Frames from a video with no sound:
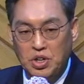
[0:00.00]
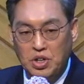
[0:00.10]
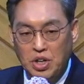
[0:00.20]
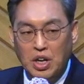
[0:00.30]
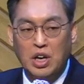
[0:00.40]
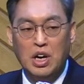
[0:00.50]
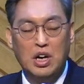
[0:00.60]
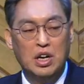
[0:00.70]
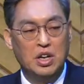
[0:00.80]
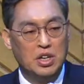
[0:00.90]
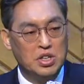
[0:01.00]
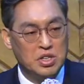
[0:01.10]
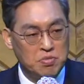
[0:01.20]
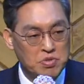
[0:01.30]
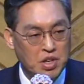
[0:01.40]
내가 이제
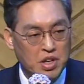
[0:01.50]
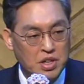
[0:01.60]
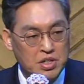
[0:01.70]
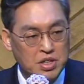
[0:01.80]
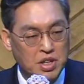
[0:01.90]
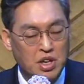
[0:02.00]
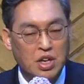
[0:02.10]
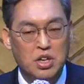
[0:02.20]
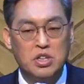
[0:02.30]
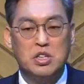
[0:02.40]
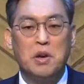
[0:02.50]
십자가를 지게 이 세